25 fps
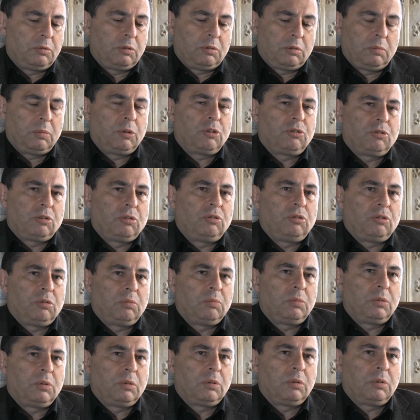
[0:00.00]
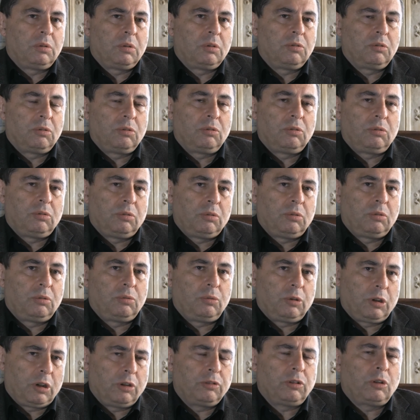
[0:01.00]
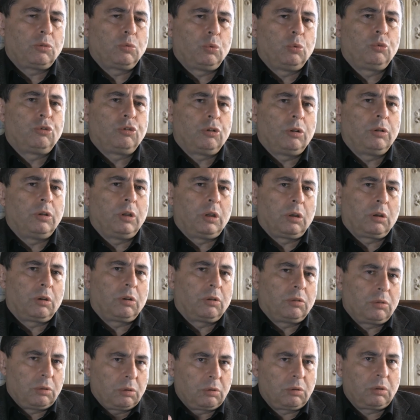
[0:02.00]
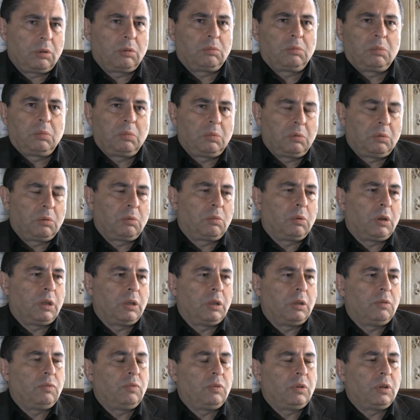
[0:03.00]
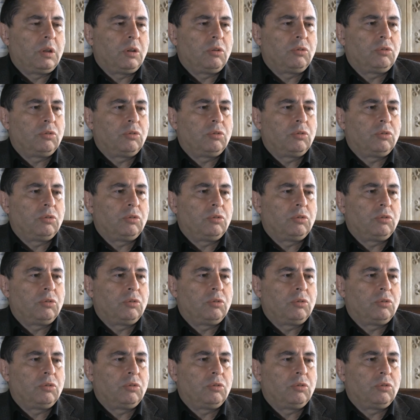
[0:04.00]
zobaczyliśmy człowieka zatłuczonego, tak dokładnie widać.